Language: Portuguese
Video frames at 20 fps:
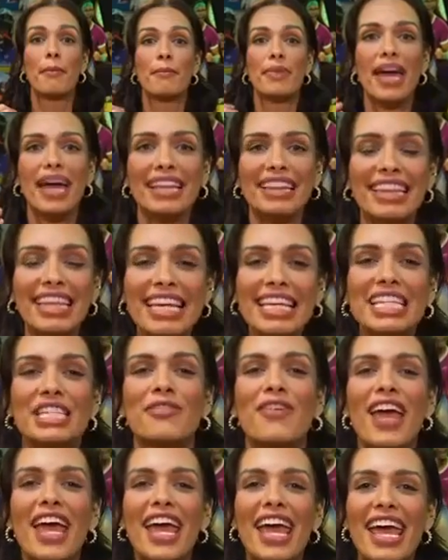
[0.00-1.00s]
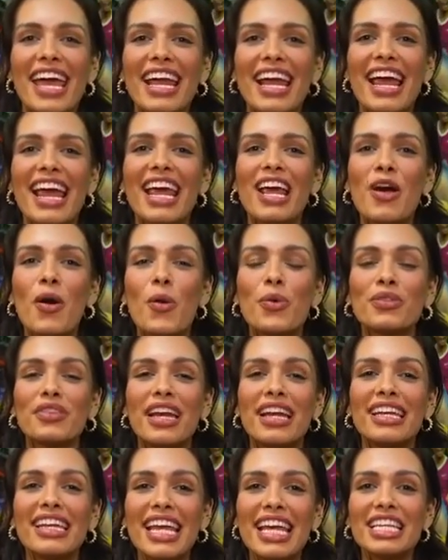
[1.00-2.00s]
Beatriz Ferreira
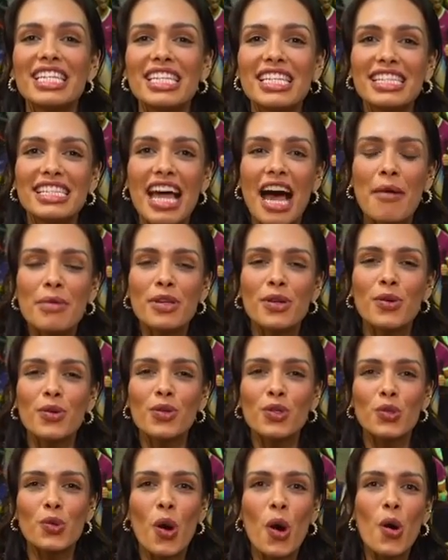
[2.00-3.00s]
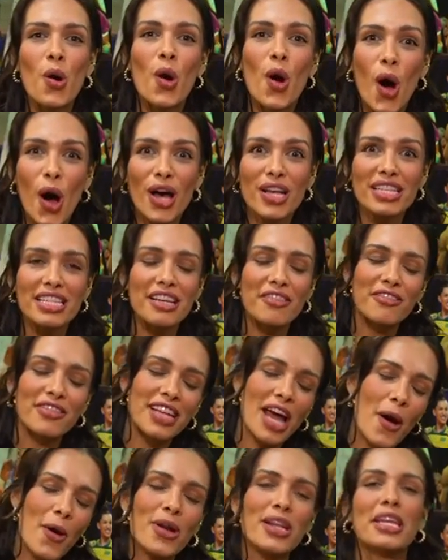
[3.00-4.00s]
reencontra neste sábado com sua algoz na
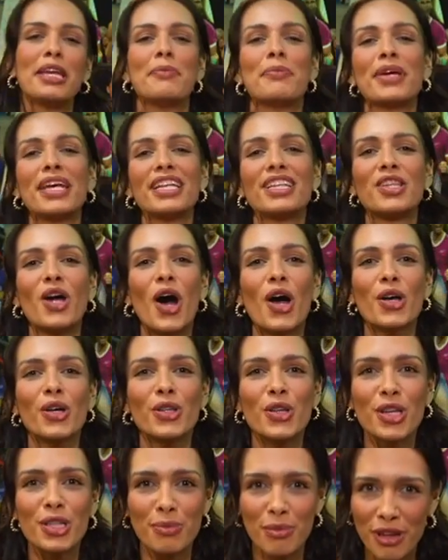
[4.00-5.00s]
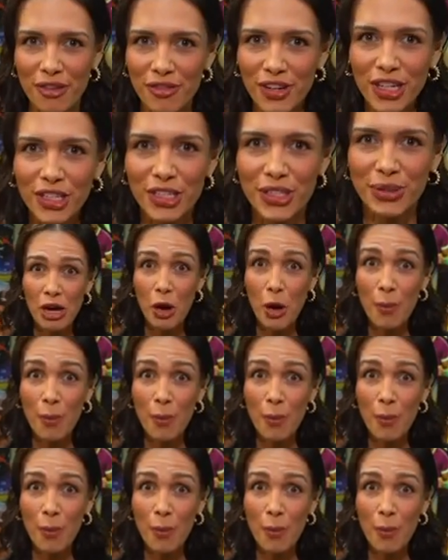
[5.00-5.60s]
final olímpica em Tóquio 2020.